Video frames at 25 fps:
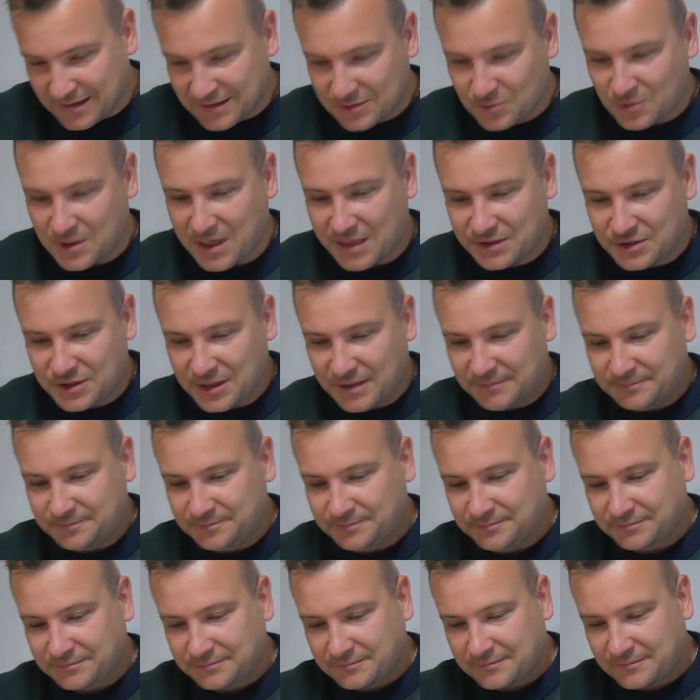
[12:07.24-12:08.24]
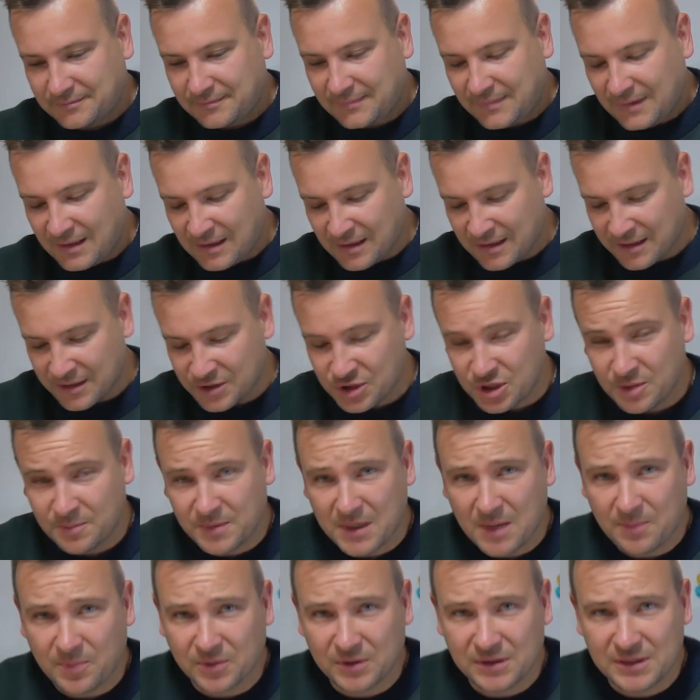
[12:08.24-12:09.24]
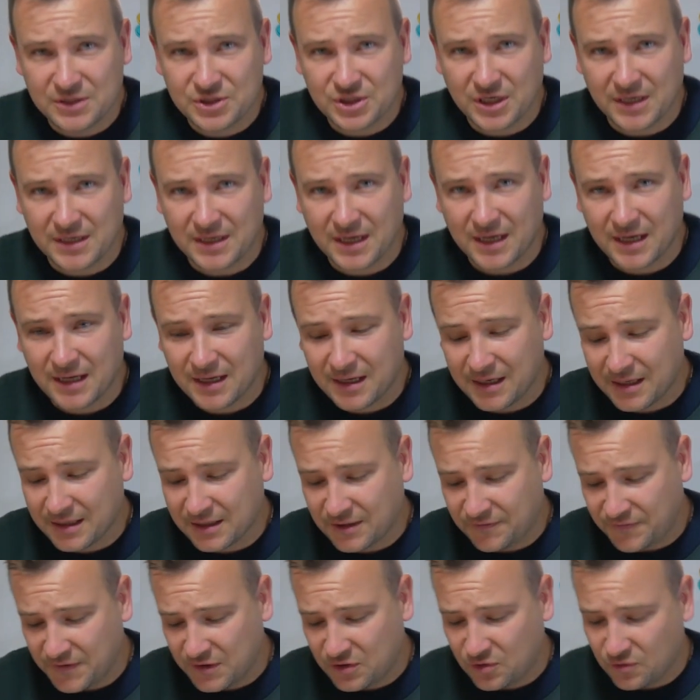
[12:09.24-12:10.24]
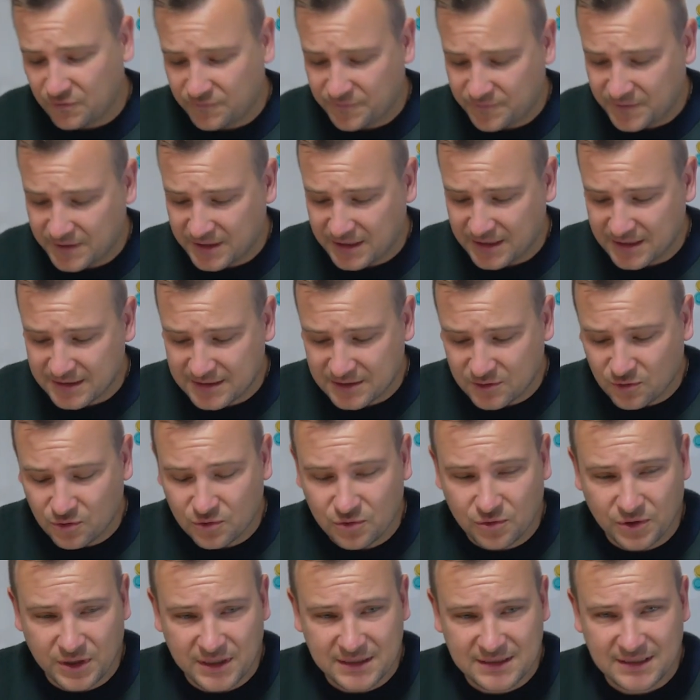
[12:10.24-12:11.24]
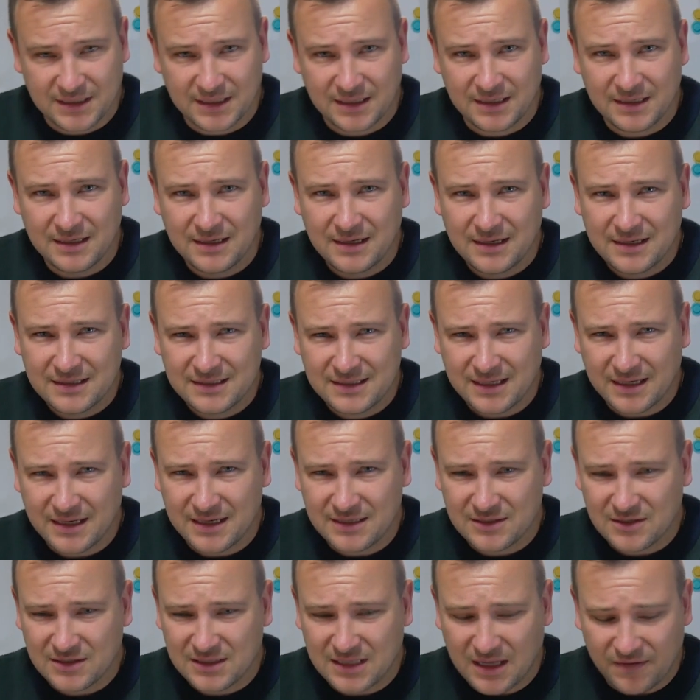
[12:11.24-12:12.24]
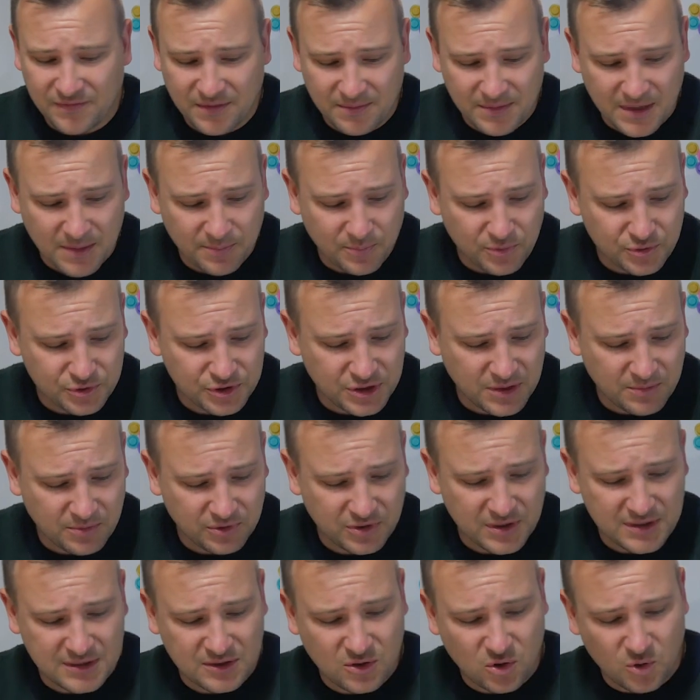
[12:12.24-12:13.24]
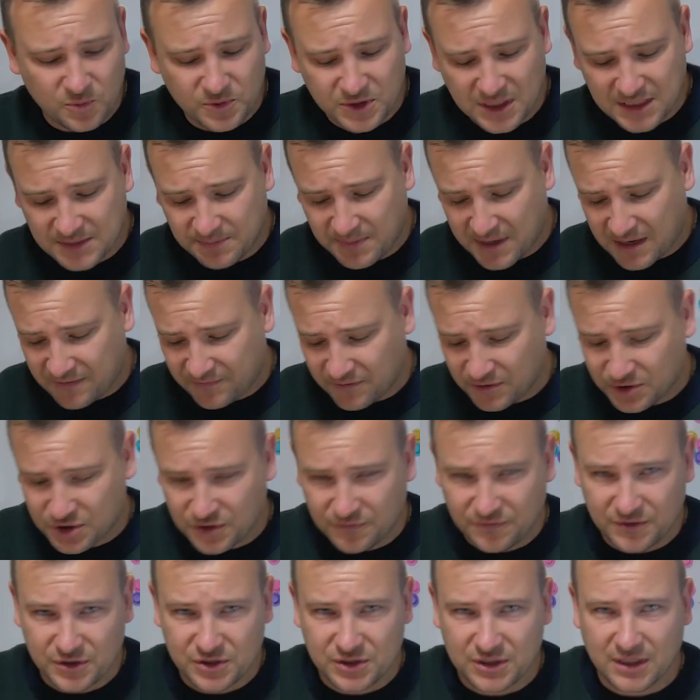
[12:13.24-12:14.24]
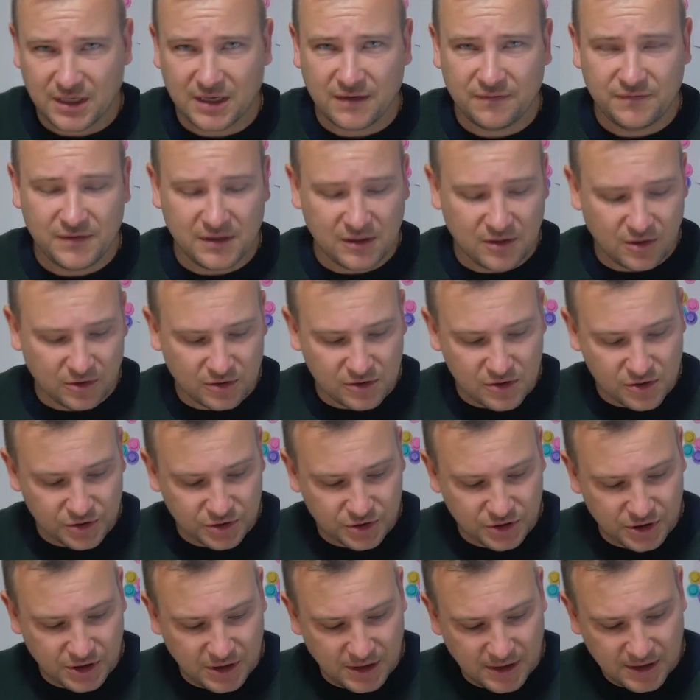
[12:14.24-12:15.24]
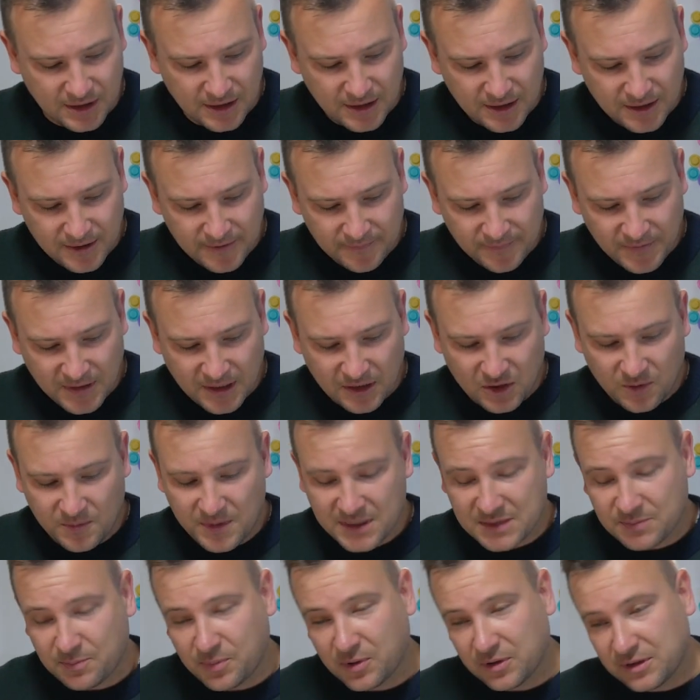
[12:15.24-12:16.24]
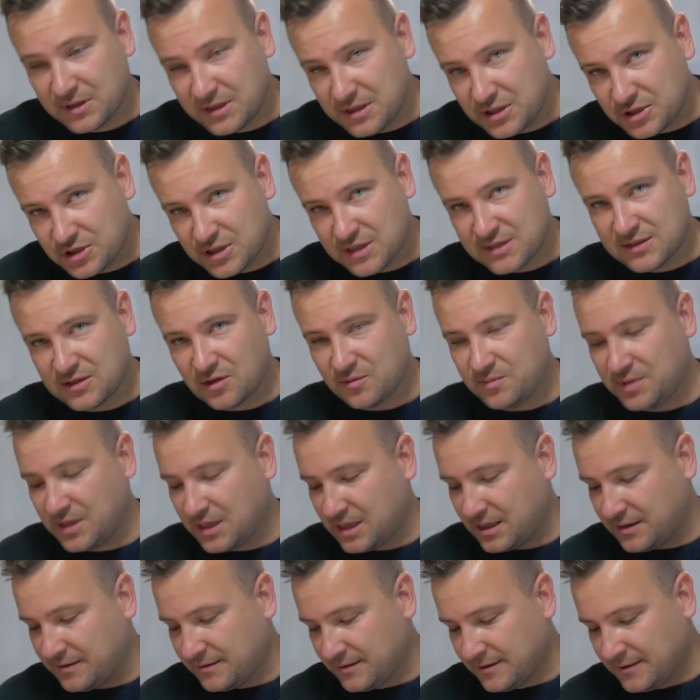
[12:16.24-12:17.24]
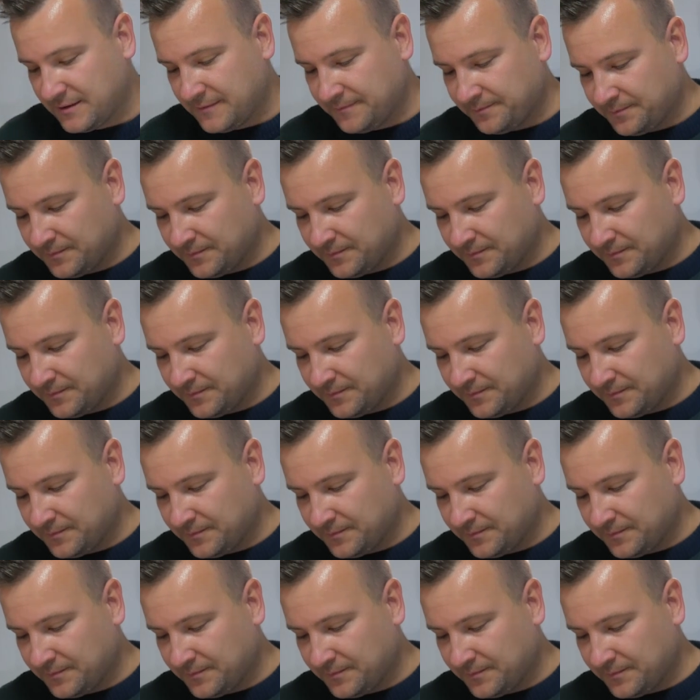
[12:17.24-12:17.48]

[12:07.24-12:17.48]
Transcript: Słuchajcie, e, szybkie podliczenie kwitów e, z kukurydzy. Ceny zostawiam na później, bo to jest grubsza sprawa oczywiście wilgotności. Natomiast podliczę sobie,